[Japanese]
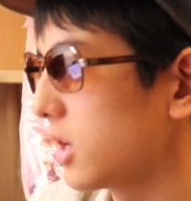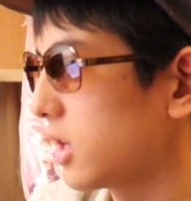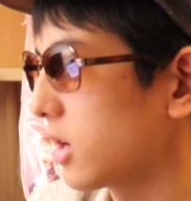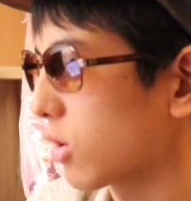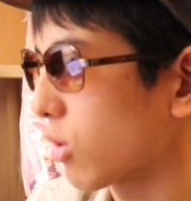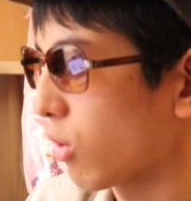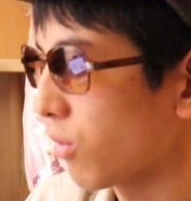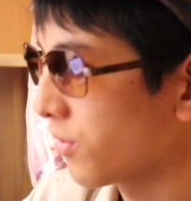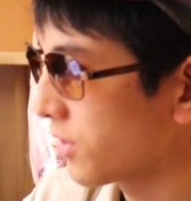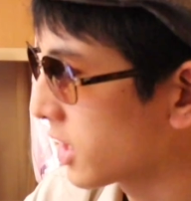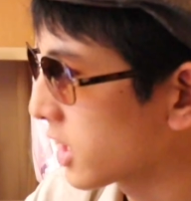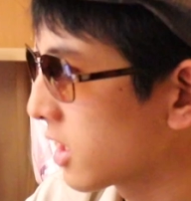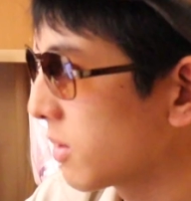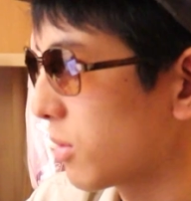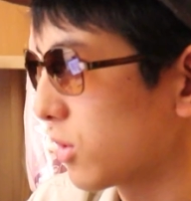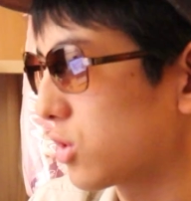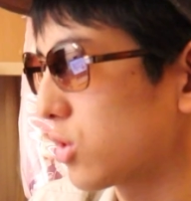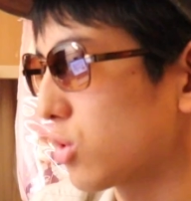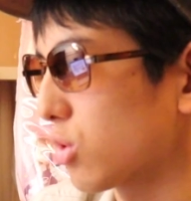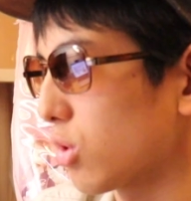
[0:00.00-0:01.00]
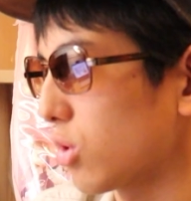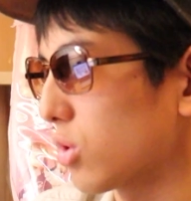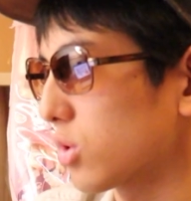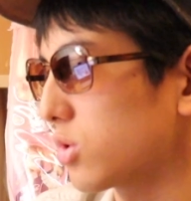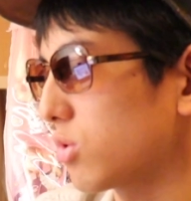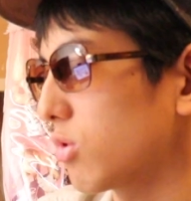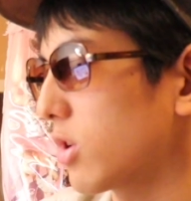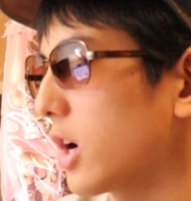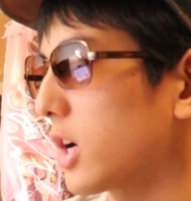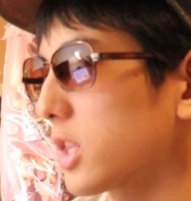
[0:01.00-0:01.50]
いやこんなにもちょっと予
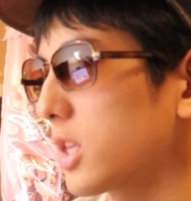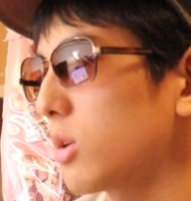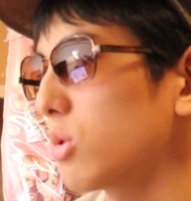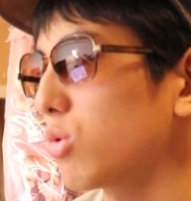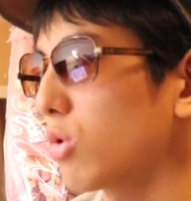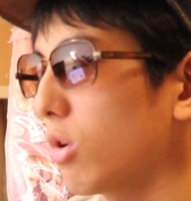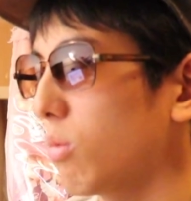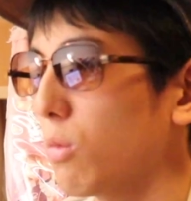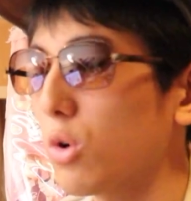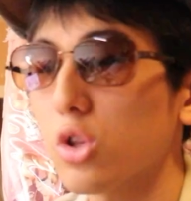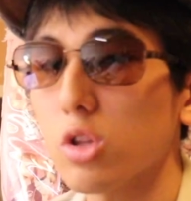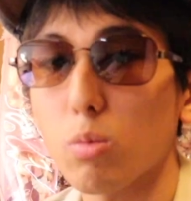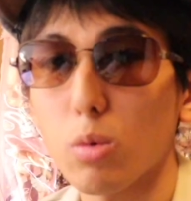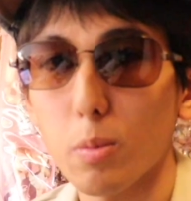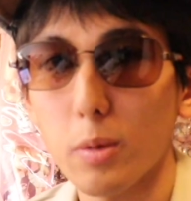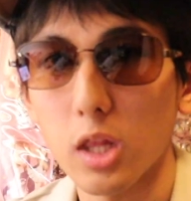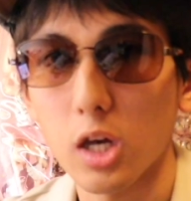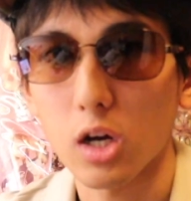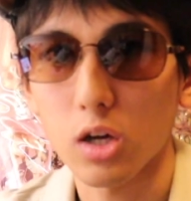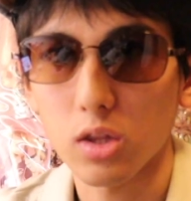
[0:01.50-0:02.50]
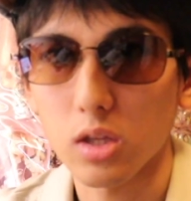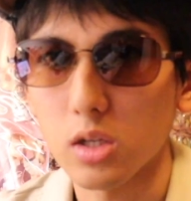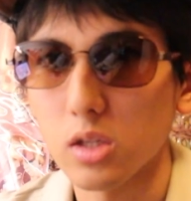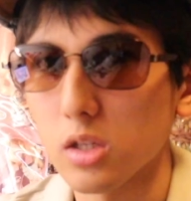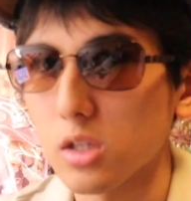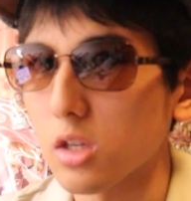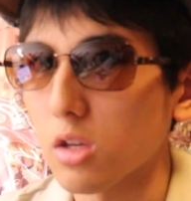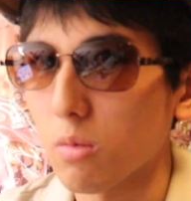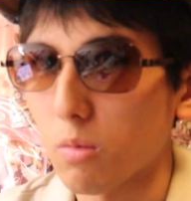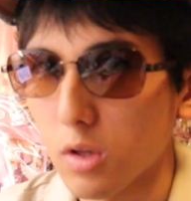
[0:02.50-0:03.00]
想が当たるとは思っても見なかった
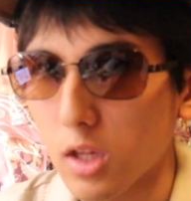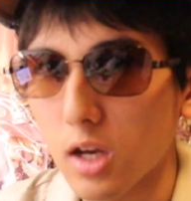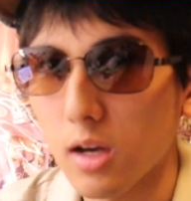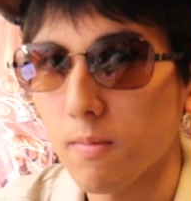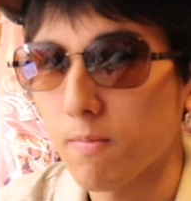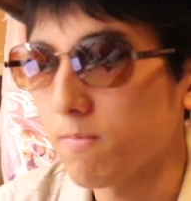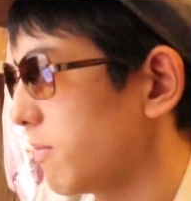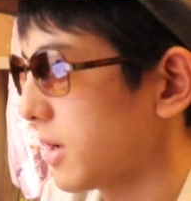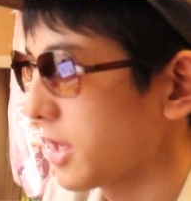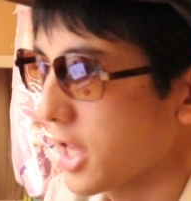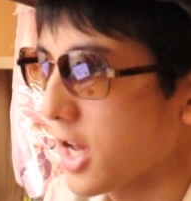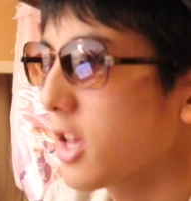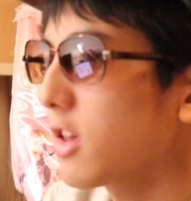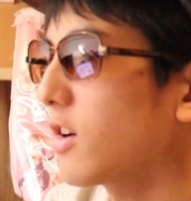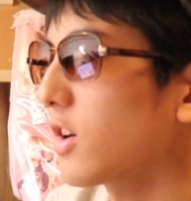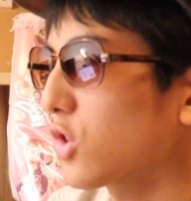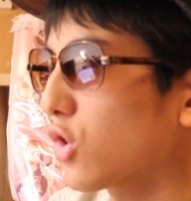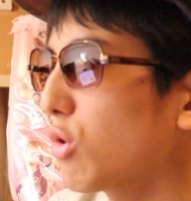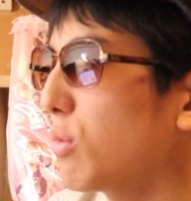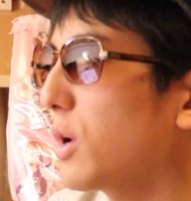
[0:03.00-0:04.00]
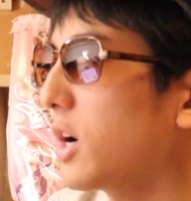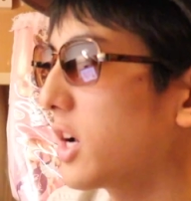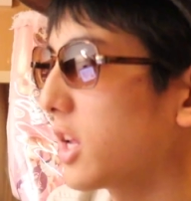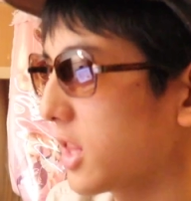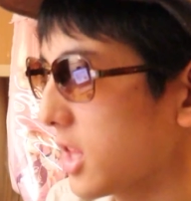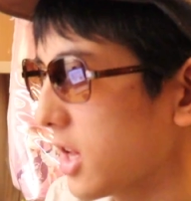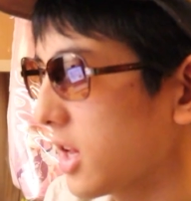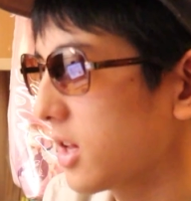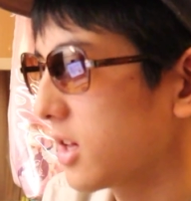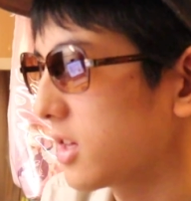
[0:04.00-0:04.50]
んですけどもね。まあ何はともあ
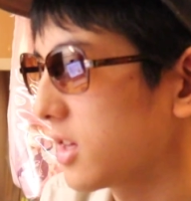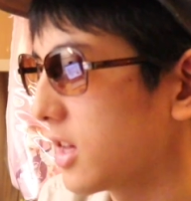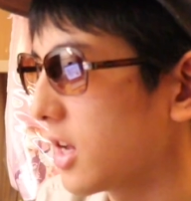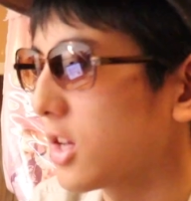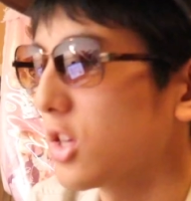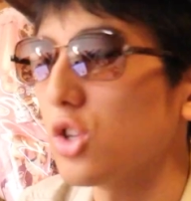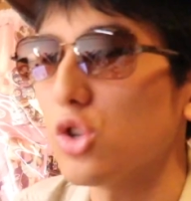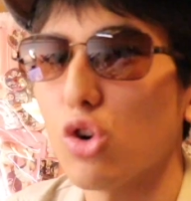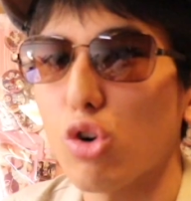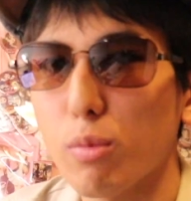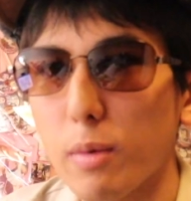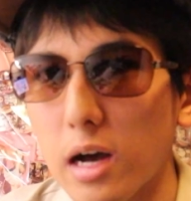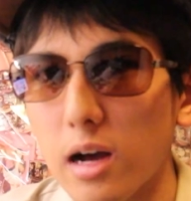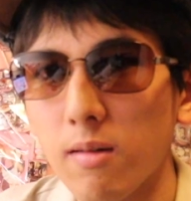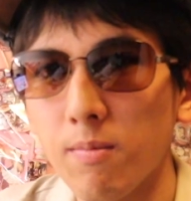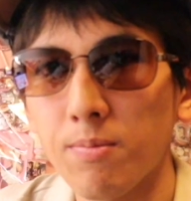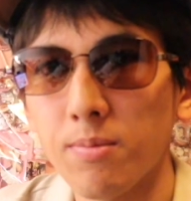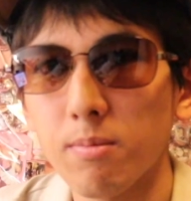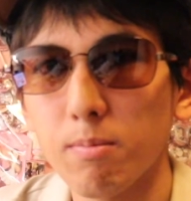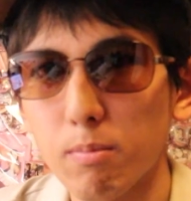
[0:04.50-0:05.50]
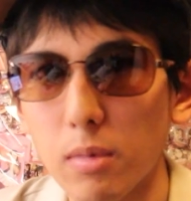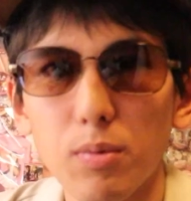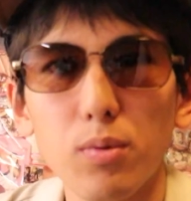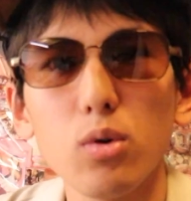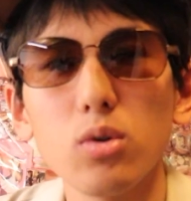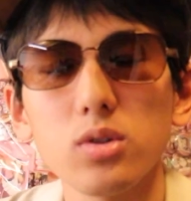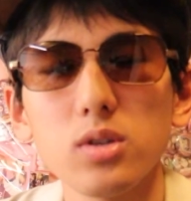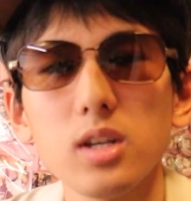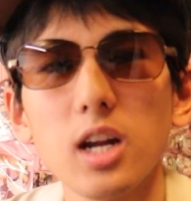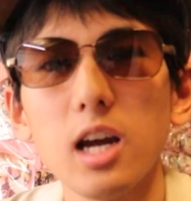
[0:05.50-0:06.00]
れね、劇場版、まあフォース